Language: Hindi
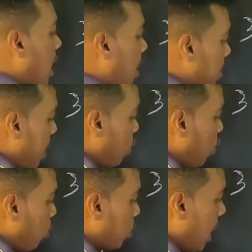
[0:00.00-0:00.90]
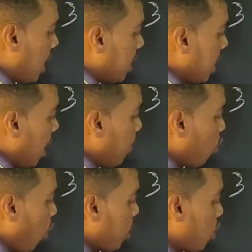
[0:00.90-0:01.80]
अब यहाँ नौ उतार दिए अब
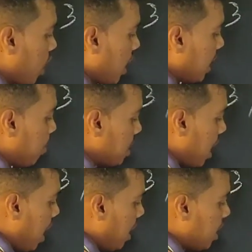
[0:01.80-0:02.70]
नौ में नौ गया कितना बचा